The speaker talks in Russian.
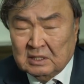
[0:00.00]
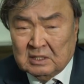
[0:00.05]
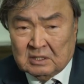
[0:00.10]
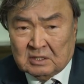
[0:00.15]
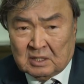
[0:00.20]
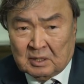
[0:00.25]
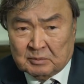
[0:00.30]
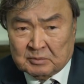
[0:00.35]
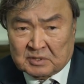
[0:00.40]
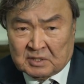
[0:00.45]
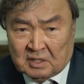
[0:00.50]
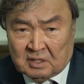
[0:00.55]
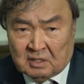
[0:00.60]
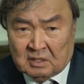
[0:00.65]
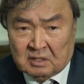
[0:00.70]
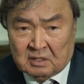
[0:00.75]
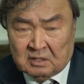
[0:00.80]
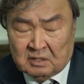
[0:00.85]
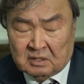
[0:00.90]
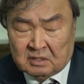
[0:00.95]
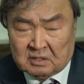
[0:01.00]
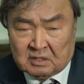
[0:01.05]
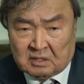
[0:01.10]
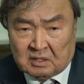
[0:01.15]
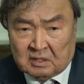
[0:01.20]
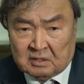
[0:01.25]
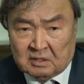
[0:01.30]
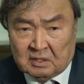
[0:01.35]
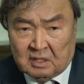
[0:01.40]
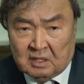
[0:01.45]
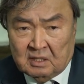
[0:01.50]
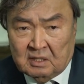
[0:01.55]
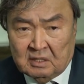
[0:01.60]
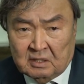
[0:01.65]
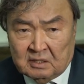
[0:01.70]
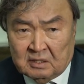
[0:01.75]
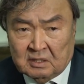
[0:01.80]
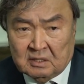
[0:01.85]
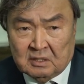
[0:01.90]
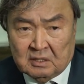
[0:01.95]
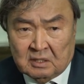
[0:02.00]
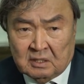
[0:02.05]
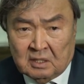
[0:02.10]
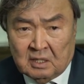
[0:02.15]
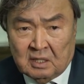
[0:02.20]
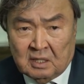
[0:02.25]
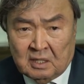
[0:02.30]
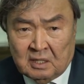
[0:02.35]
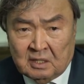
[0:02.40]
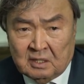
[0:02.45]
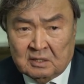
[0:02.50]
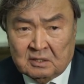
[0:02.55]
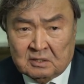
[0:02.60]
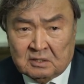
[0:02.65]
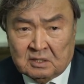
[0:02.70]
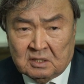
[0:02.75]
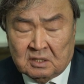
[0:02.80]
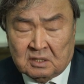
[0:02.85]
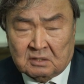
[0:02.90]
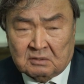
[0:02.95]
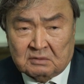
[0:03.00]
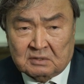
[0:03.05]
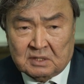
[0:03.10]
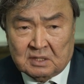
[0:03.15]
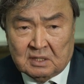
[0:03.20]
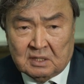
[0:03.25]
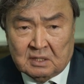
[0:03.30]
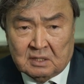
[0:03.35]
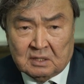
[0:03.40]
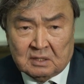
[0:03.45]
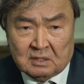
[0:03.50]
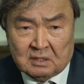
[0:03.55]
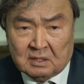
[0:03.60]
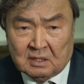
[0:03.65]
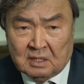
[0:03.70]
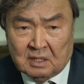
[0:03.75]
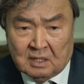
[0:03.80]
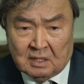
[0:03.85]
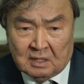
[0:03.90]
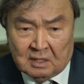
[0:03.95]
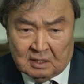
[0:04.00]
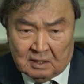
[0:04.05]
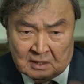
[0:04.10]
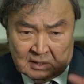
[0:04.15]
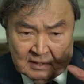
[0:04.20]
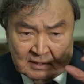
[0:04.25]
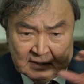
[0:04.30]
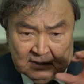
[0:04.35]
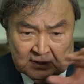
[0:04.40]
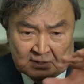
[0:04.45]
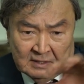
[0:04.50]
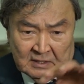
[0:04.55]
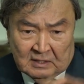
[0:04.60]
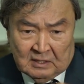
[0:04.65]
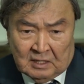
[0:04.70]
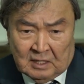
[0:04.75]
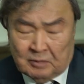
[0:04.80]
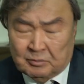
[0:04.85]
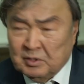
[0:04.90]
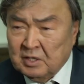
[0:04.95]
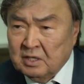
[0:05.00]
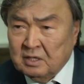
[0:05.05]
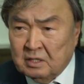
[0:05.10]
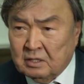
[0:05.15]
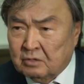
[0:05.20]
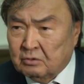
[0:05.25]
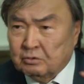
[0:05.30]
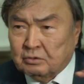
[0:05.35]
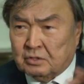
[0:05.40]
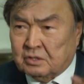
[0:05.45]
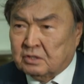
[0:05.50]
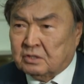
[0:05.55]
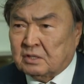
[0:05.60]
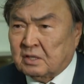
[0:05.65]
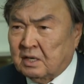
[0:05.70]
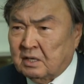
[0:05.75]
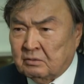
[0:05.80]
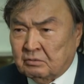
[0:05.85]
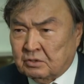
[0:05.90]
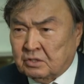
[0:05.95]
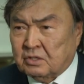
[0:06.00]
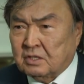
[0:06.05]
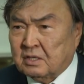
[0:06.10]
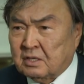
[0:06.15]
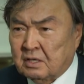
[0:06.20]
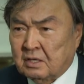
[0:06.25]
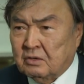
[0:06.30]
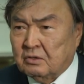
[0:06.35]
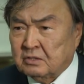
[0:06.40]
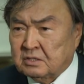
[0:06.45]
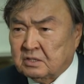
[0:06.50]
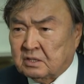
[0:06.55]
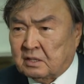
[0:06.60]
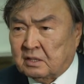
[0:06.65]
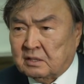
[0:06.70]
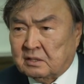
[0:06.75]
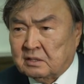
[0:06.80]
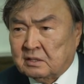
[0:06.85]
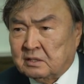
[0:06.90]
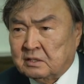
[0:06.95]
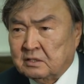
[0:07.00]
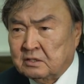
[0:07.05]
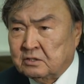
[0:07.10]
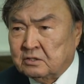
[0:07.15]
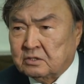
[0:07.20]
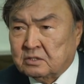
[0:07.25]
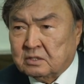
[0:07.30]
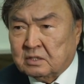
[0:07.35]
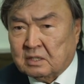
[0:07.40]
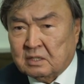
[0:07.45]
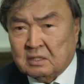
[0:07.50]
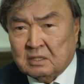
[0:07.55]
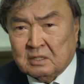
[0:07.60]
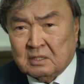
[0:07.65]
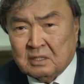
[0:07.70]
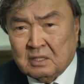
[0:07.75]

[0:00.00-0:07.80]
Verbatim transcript: Там стояла эскадрилья, ориентированная на Америку и Китай, вот такая стратегическая